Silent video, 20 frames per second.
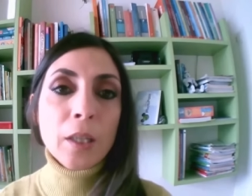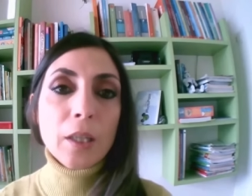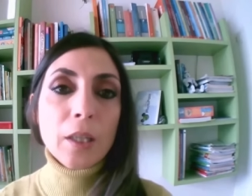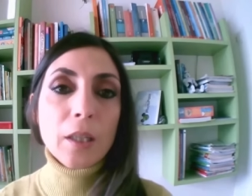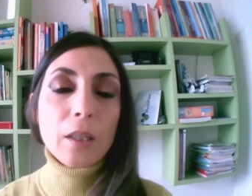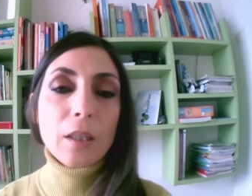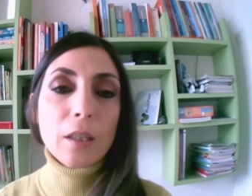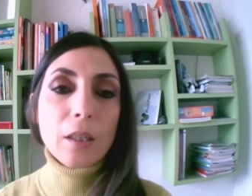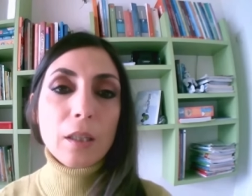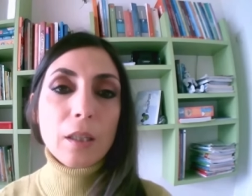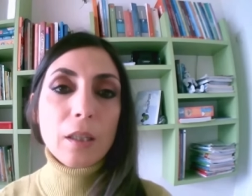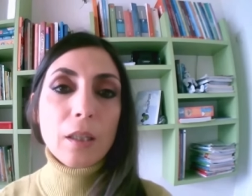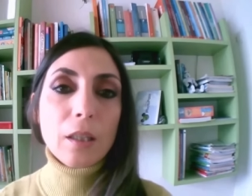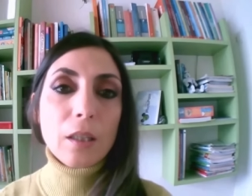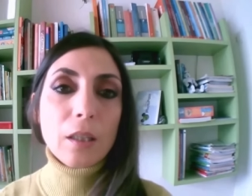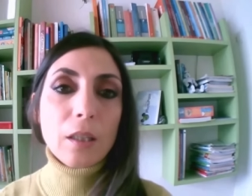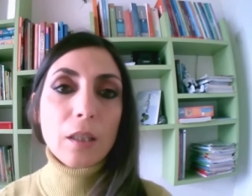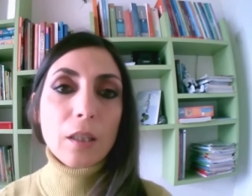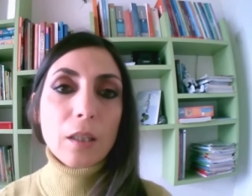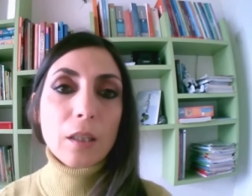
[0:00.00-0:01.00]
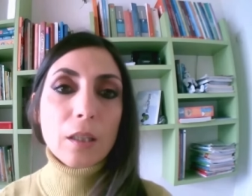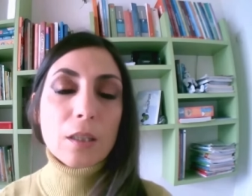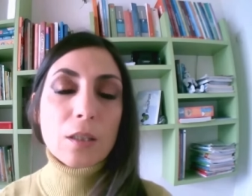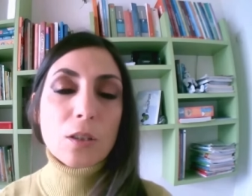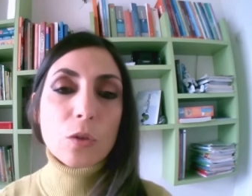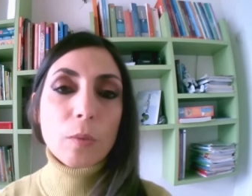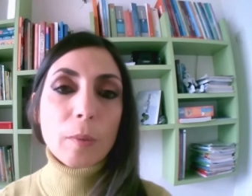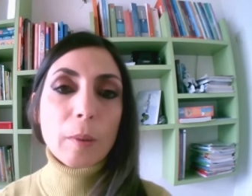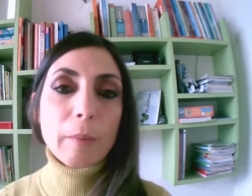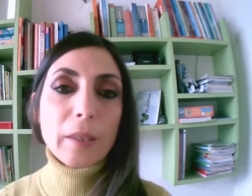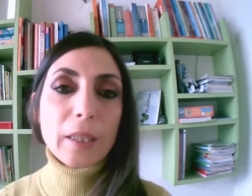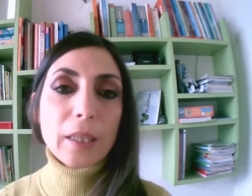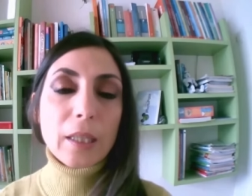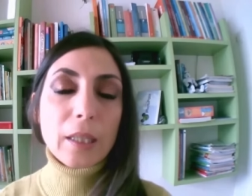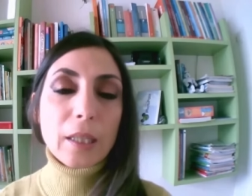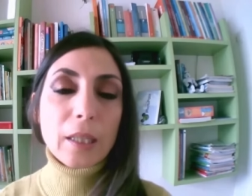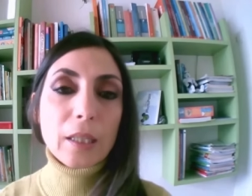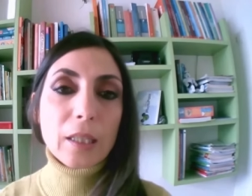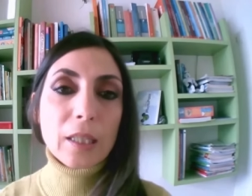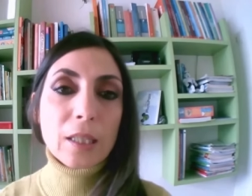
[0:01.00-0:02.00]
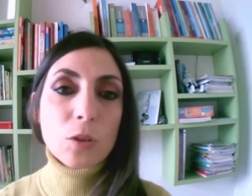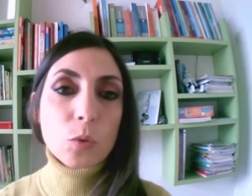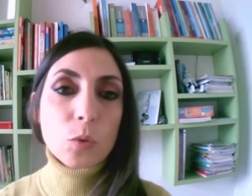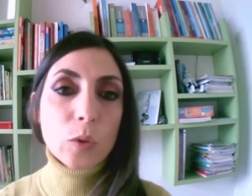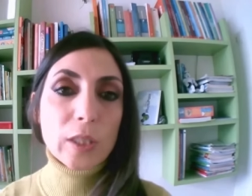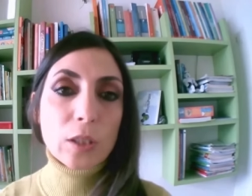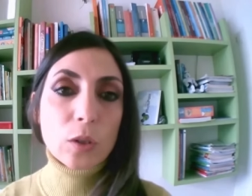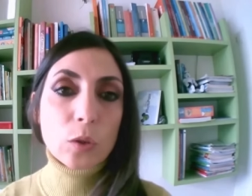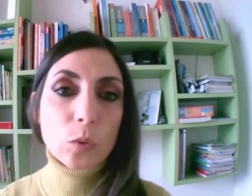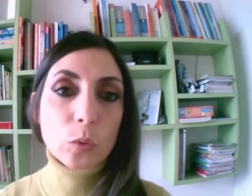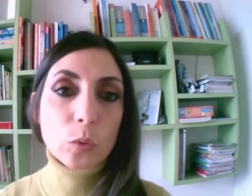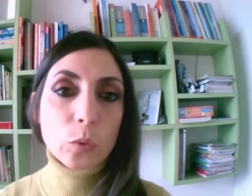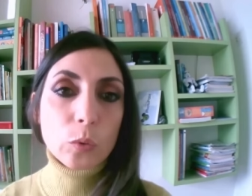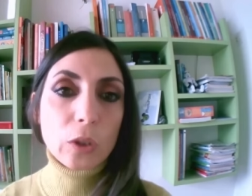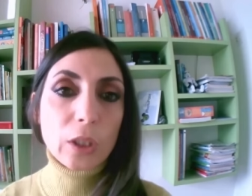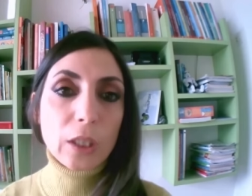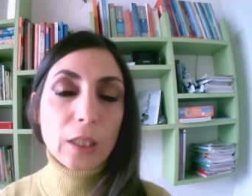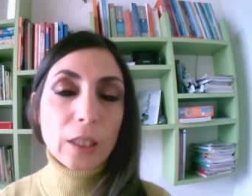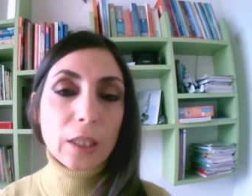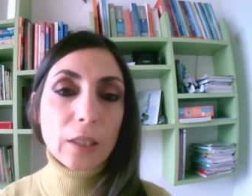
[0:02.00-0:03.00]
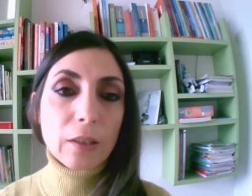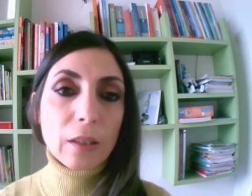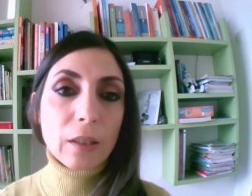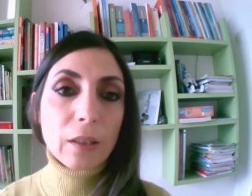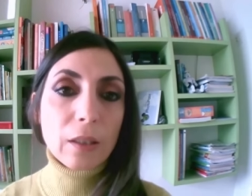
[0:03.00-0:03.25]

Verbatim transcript: eh, insomma, per i suoi studi eh,